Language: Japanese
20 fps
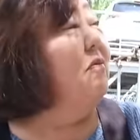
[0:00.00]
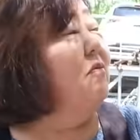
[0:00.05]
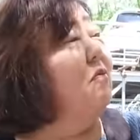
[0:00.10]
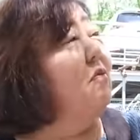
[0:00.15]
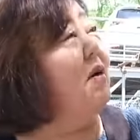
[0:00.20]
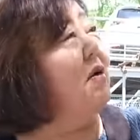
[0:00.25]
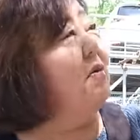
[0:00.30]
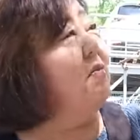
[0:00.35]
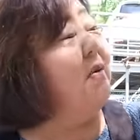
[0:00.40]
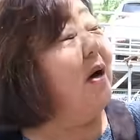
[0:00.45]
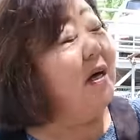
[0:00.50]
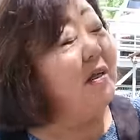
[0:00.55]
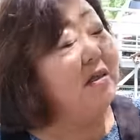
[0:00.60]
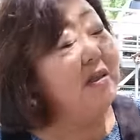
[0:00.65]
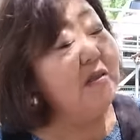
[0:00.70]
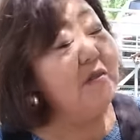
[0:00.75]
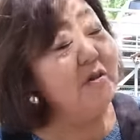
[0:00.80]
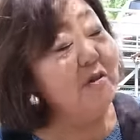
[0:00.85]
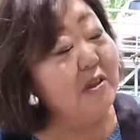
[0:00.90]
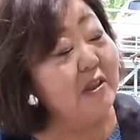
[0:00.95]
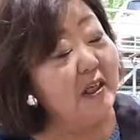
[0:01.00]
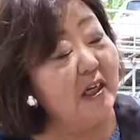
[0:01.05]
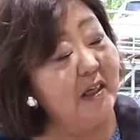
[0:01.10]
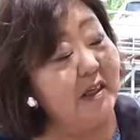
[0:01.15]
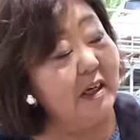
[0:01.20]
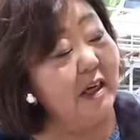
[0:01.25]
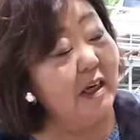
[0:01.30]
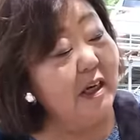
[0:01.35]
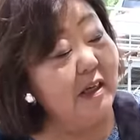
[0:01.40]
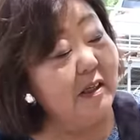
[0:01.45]
まあ松の下
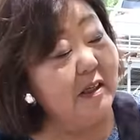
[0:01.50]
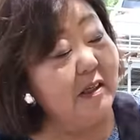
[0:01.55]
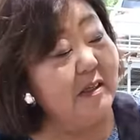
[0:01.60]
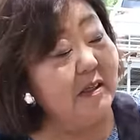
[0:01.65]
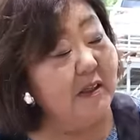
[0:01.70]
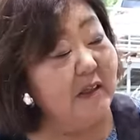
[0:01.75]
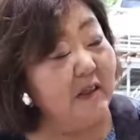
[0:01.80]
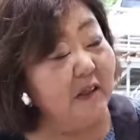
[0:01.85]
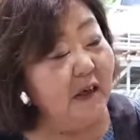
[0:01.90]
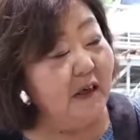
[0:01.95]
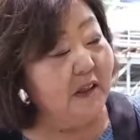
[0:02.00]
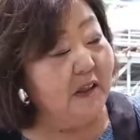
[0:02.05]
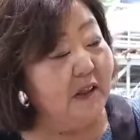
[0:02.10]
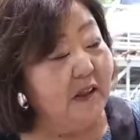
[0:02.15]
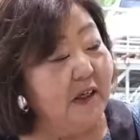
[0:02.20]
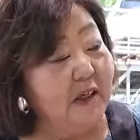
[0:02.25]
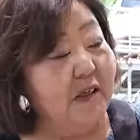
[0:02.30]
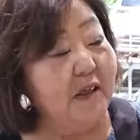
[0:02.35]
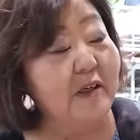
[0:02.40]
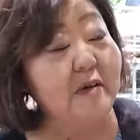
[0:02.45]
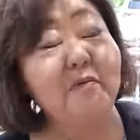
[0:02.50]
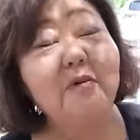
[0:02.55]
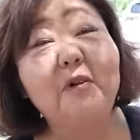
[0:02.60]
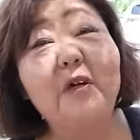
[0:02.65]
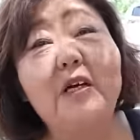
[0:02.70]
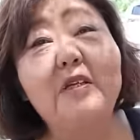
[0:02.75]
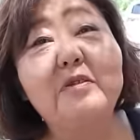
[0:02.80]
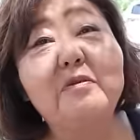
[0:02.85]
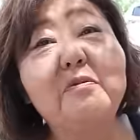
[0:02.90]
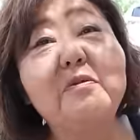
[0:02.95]
に生えてんだから日向でも
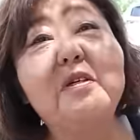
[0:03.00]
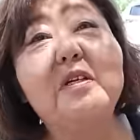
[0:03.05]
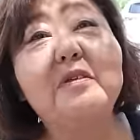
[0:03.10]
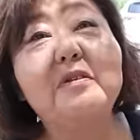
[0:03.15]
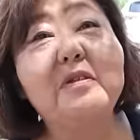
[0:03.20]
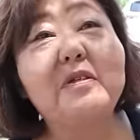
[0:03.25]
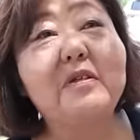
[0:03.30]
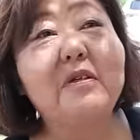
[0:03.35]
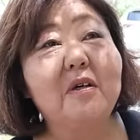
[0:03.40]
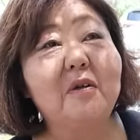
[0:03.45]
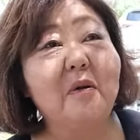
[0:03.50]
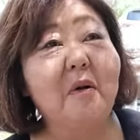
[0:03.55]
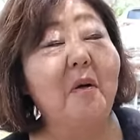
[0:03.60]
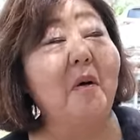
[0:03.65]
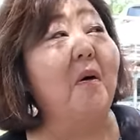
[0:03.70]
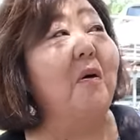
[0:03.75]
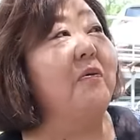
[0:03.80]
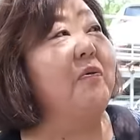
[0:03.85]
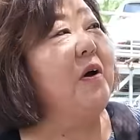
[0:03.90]
大丈夫なんですど、